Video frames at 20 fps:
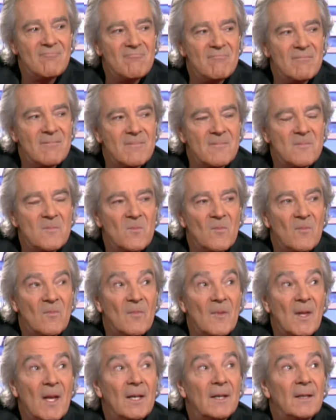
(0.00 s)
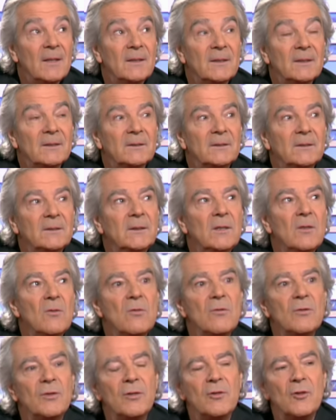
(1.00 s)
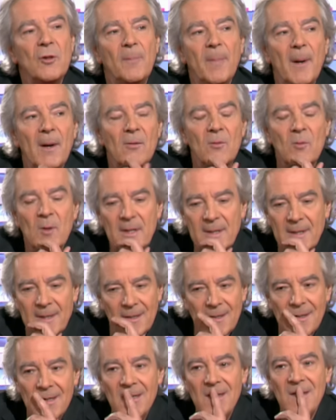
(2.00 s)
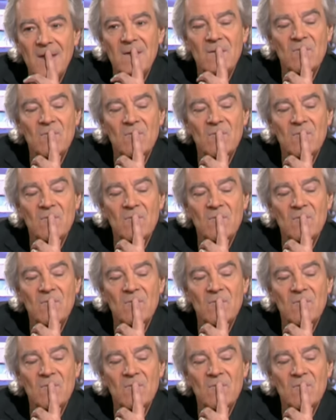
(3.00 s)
tortillant les mains. Non, euh, je ne suis pas angoissée. Parce là, vous êtes